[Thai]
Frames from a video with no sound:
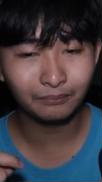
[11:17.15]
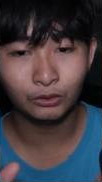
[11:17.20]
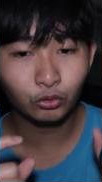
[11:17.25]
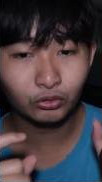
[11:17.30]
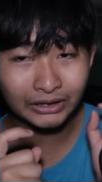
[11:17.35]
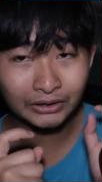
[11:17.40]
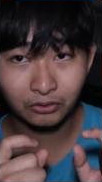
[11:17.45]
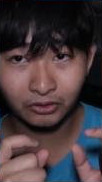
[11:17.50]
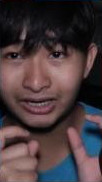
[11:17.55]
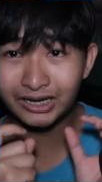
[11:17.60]
ลู
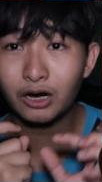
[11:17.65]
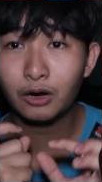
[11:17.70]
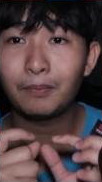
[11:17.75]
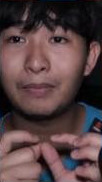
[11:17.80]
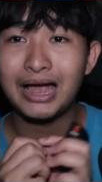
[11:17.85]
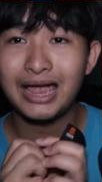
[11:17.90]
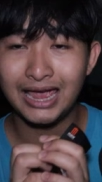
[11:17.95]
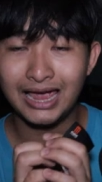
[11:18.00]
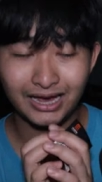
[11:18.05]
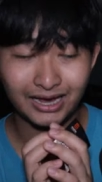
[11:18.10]
กเล่นตรงนี้เข้า
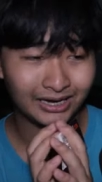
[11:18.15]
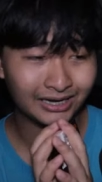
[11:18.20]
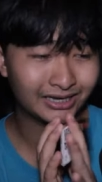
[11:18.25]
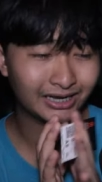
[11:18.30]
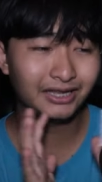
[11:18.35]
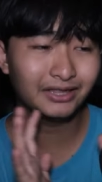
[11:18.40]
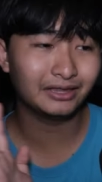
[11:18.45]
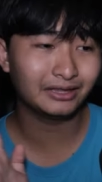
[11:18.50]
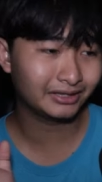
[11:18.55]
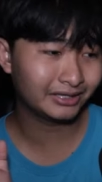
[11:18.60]
ไป อย่าง
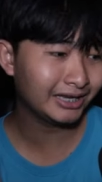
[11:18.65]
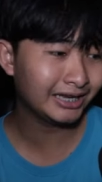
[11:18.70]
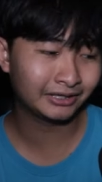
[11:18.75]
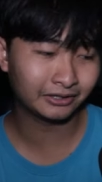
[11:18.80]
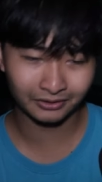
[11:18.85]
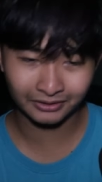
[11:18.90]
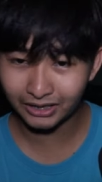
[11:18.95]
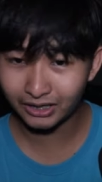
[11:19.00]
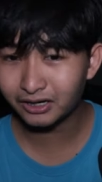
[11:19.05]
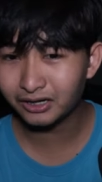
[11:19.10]
เช่นที่เห็น
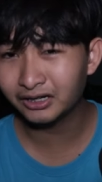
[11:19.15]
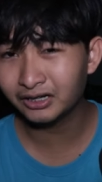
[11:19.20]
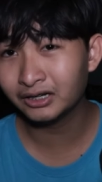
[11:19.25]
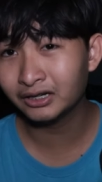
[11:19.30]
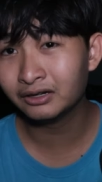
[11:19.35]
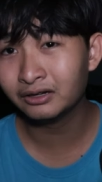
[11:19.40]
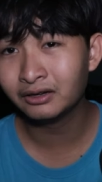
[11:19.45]
ตอนนี้คือ